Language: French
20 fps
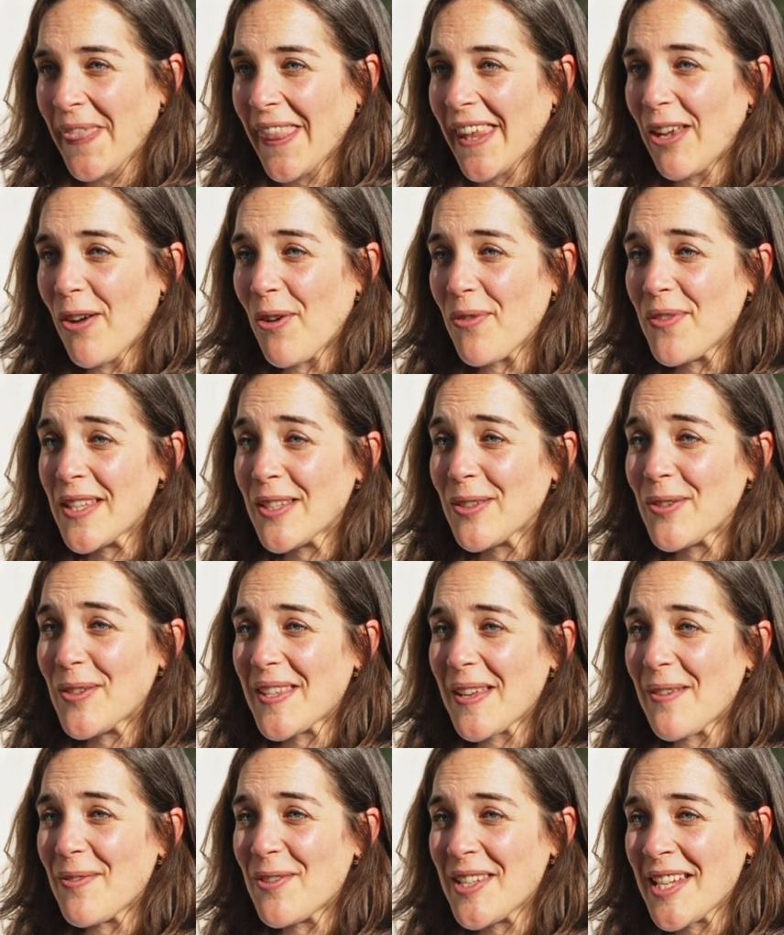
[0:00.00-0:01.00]
Et en fait, ce que
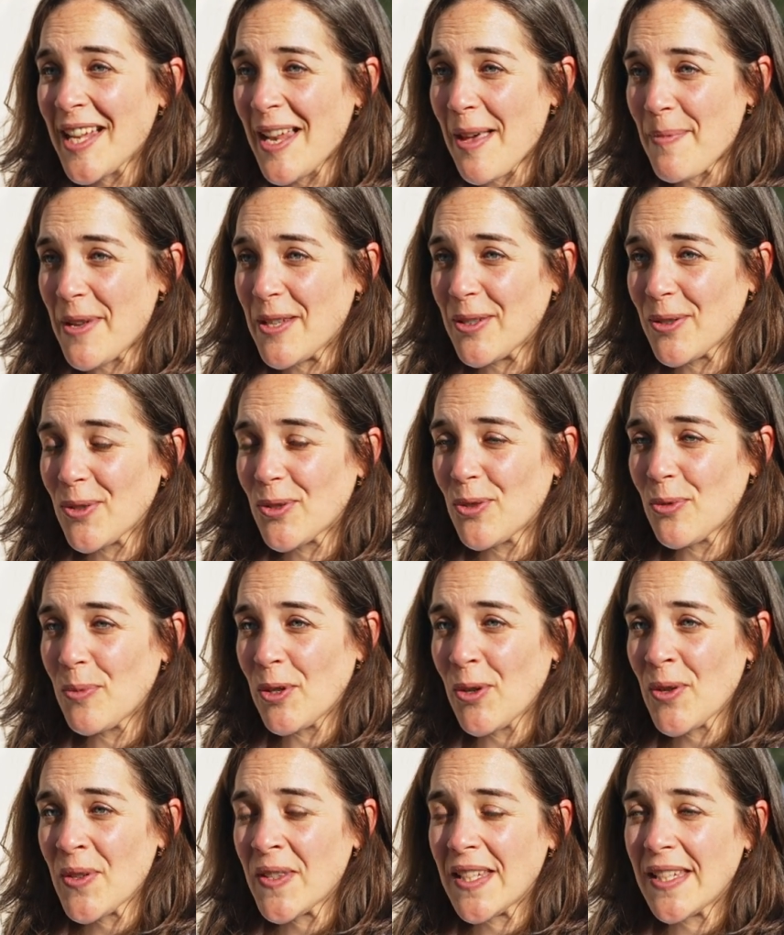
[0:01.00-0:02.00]
ça veut dire, la patience
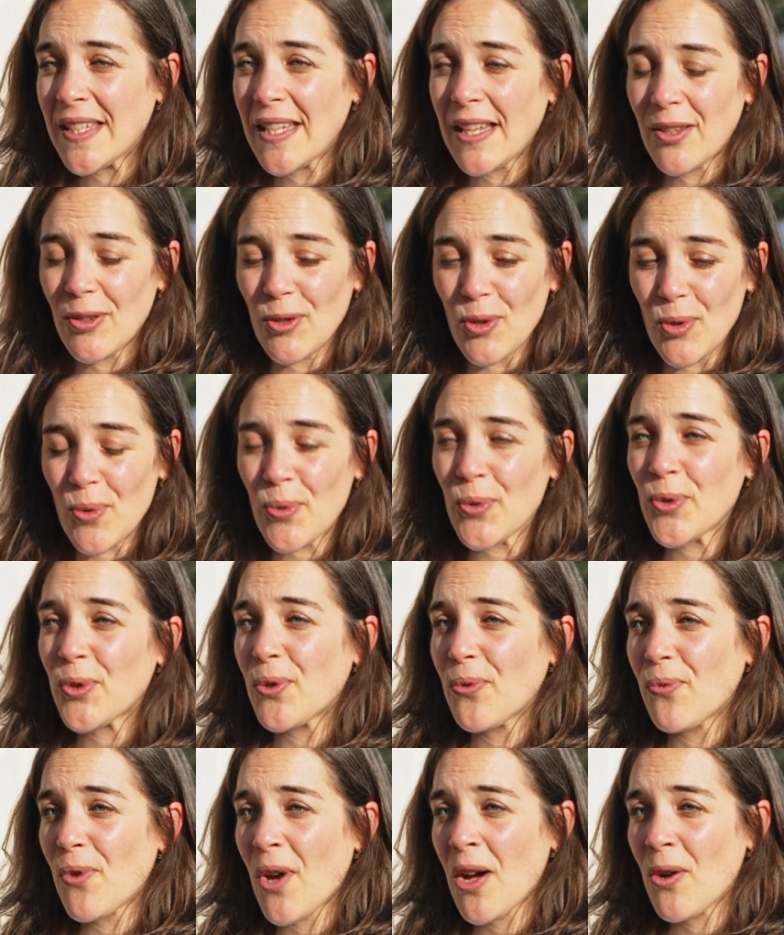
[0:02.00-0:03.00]
dominante, c'est d'être, de
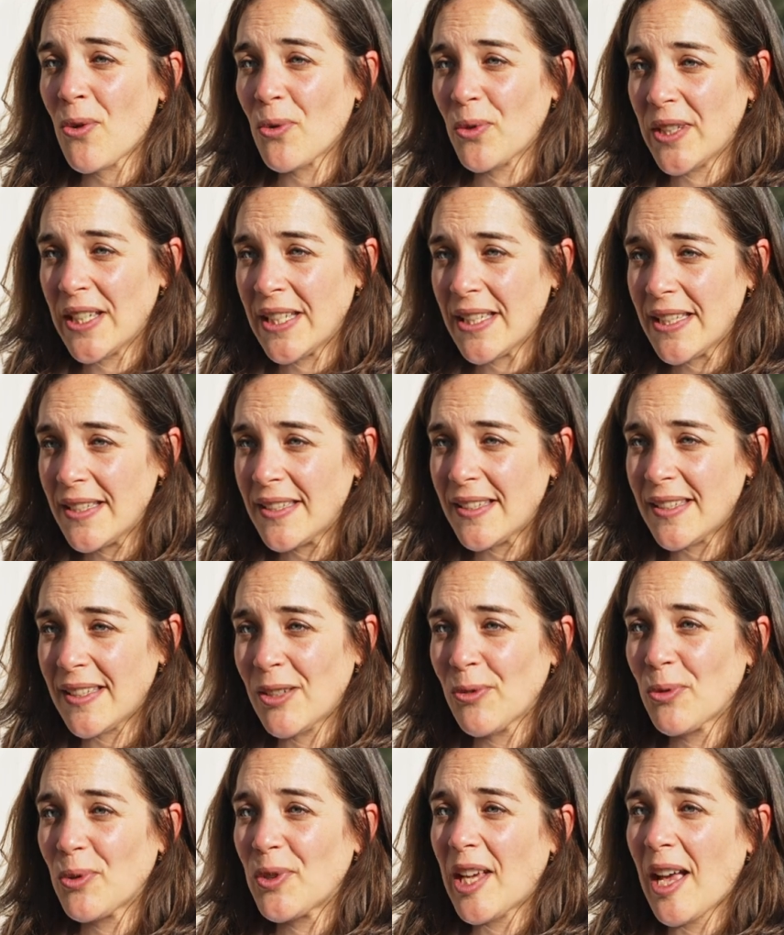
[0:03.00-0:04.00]
concevoir qu'on est
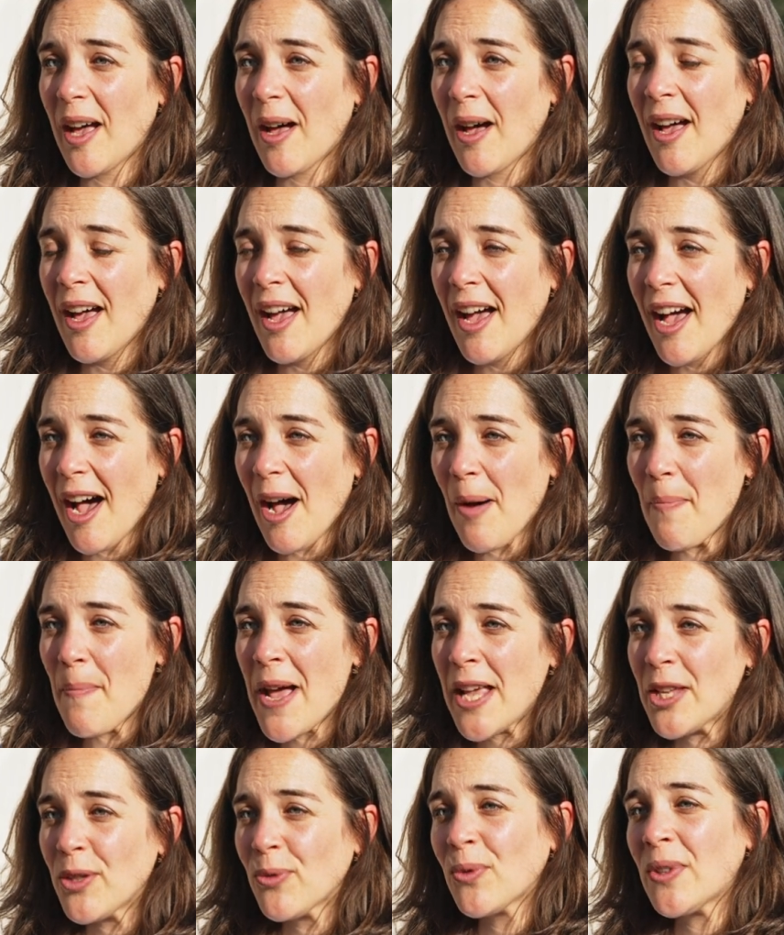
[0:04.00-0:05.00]
ici, on est un,
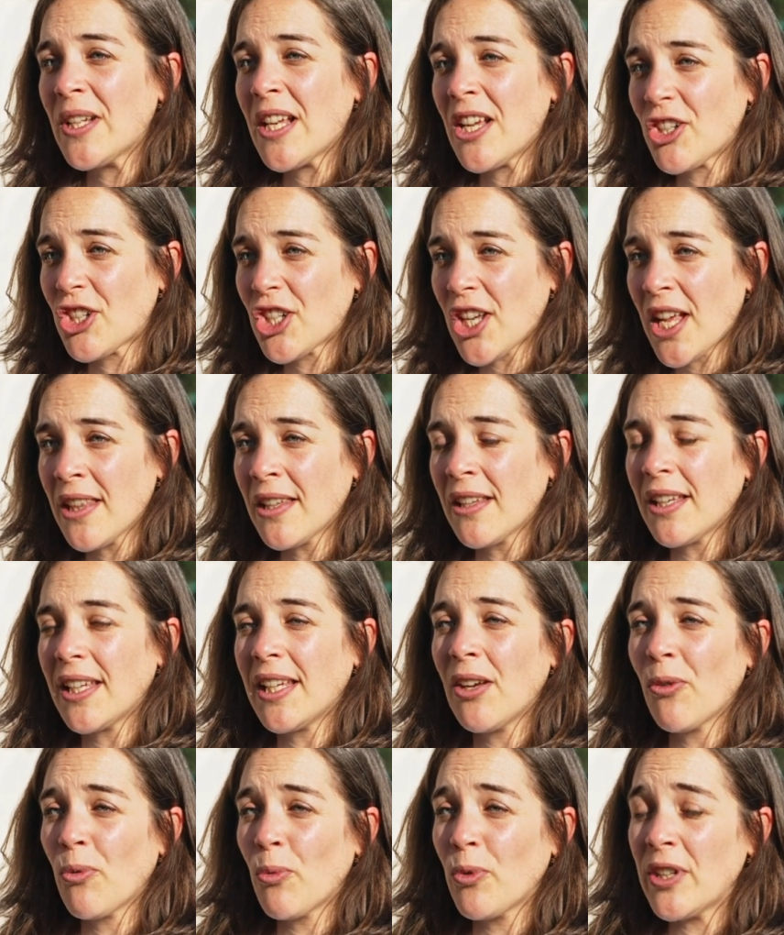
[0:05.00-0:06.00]
maillon de la chaîne
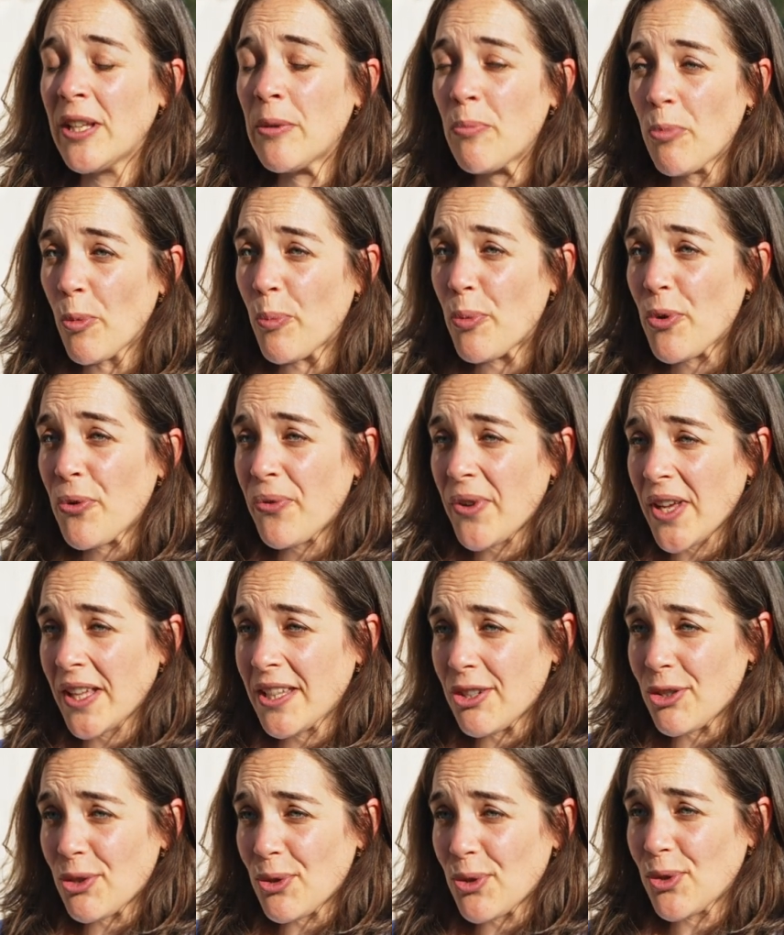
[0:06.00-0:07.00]
et on, est, on peut faire
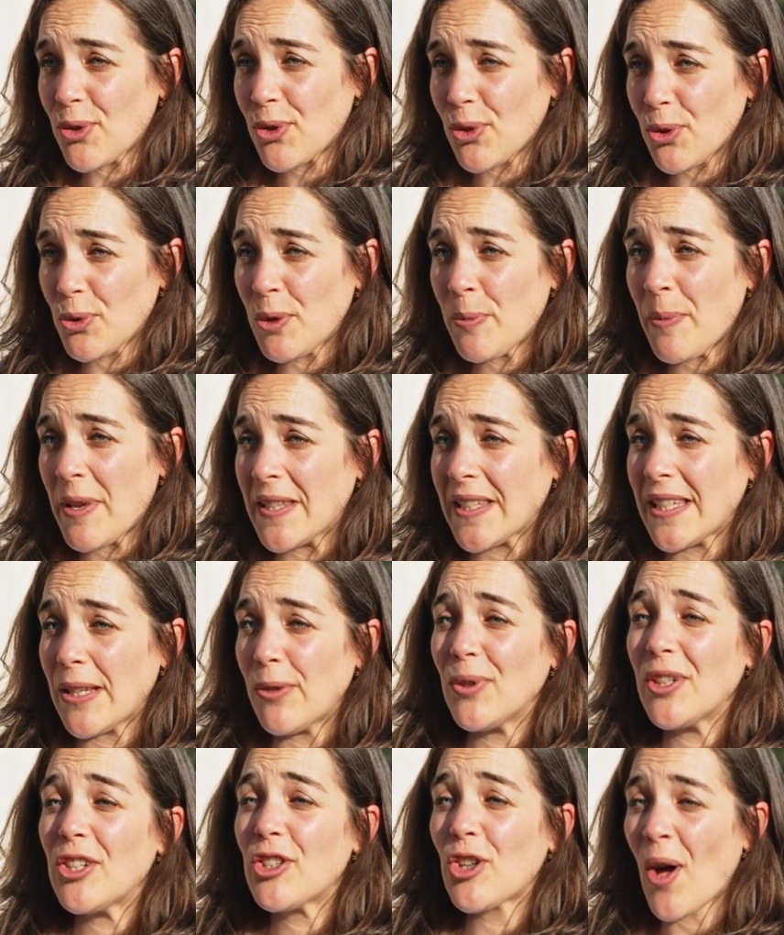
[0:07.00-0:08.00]
des choses aujourd'hui parce qu'il y
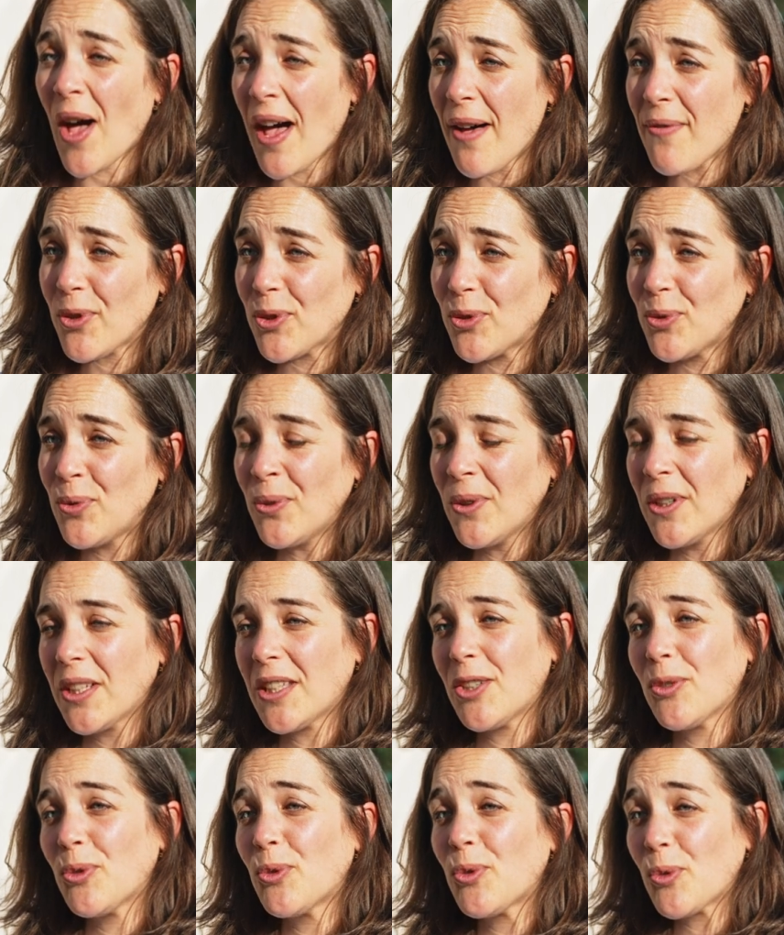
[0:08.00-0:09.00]
a eu des gens avant nous
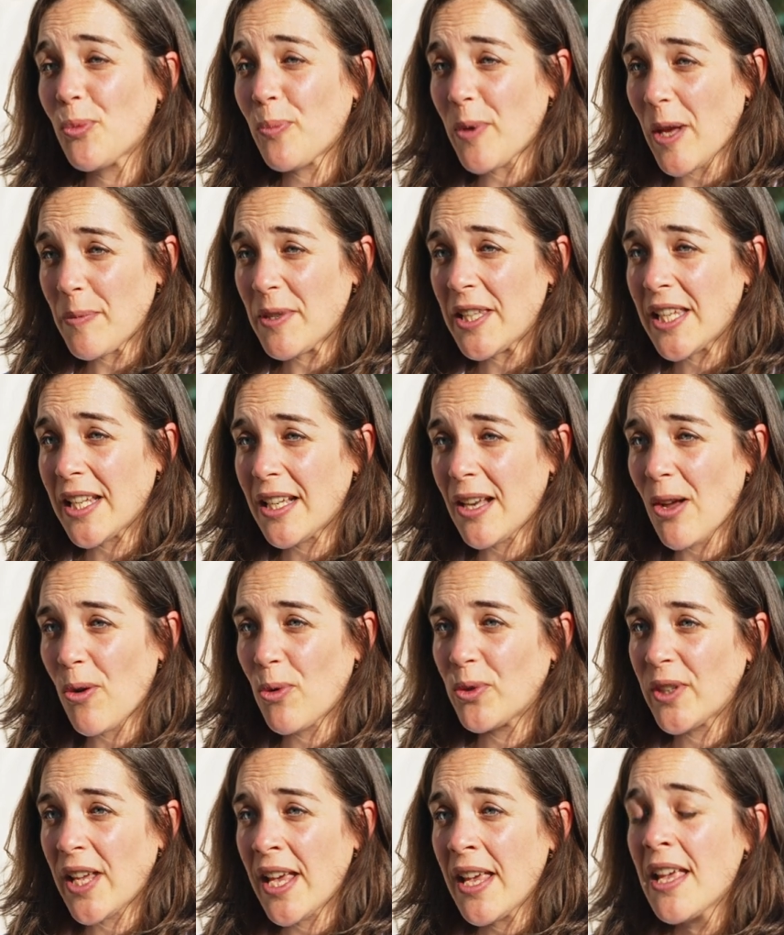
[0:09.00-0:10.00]
qui nous ont permis d'être là où
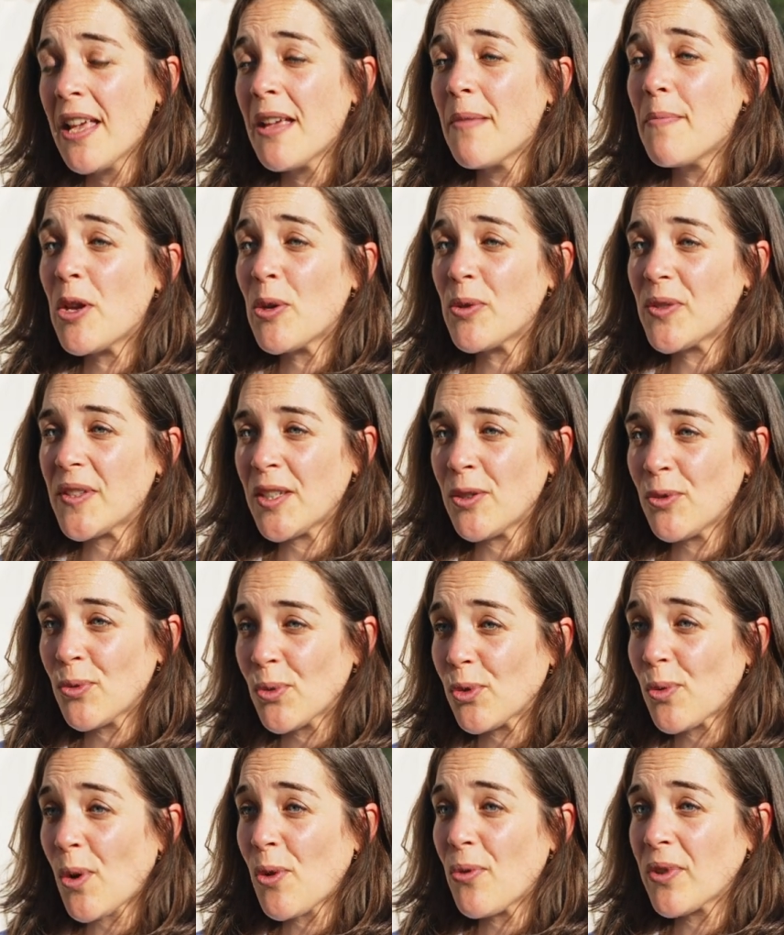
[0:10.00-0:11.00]
on est, mais aussi nous,
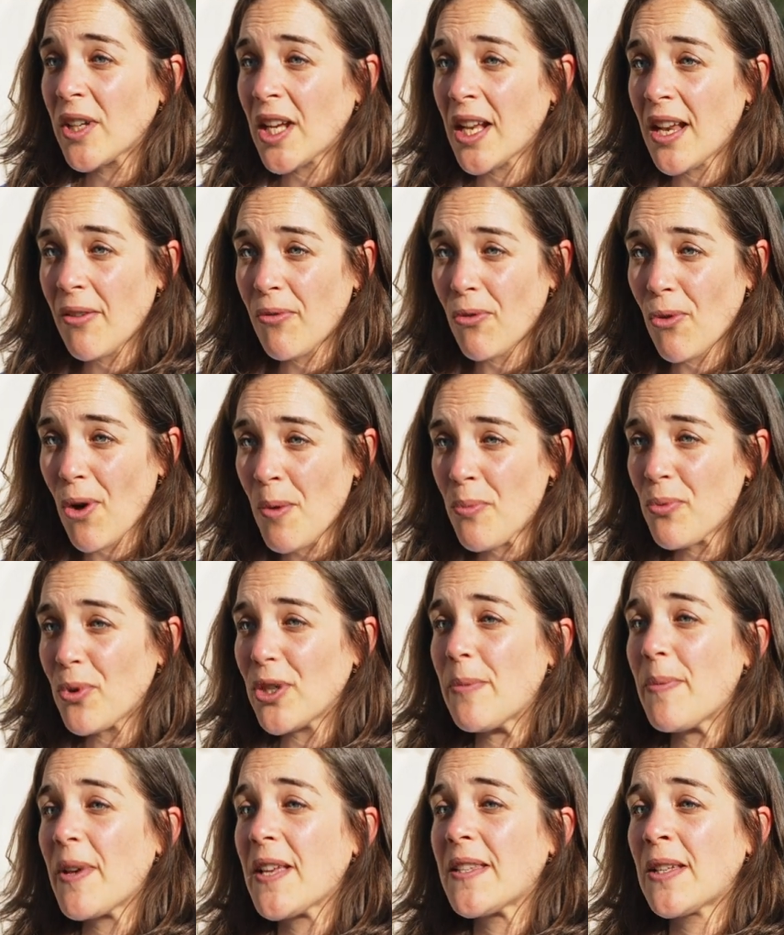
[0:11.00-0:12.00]
on doit ouvrir la voie pour
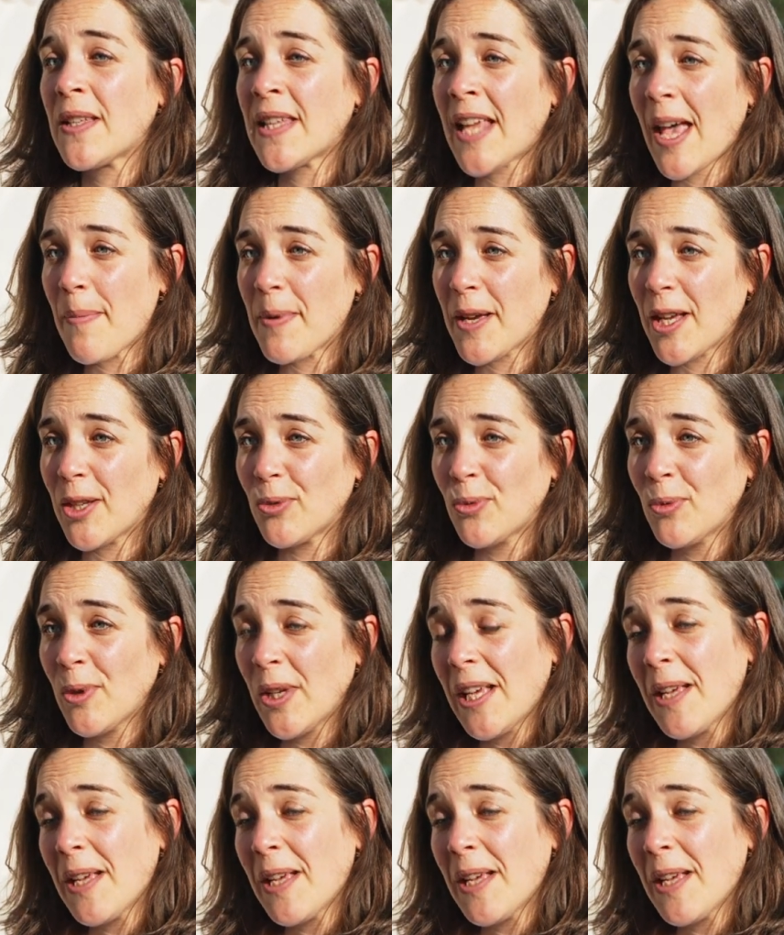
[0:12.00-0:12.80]
les personnes après nous.